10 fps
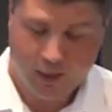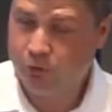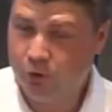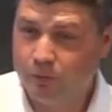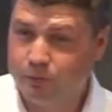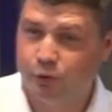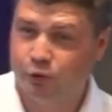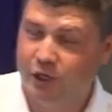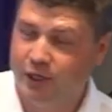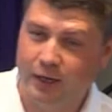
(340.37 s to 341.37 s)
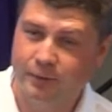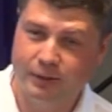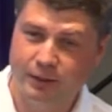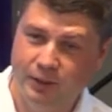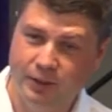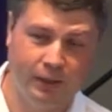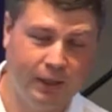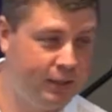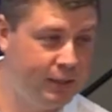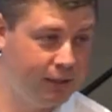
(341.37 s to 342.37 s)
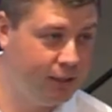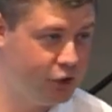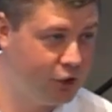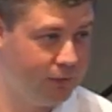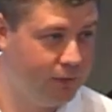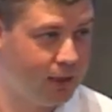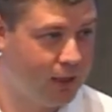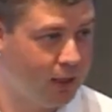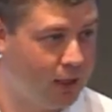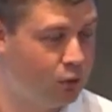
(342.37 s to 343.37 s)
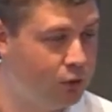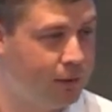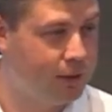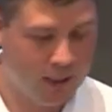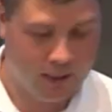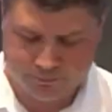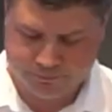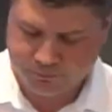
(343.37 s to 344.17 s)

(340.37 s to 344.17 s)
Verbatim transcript: В любом случае, как бы там ни было, эти три человека, Аарон, Мариам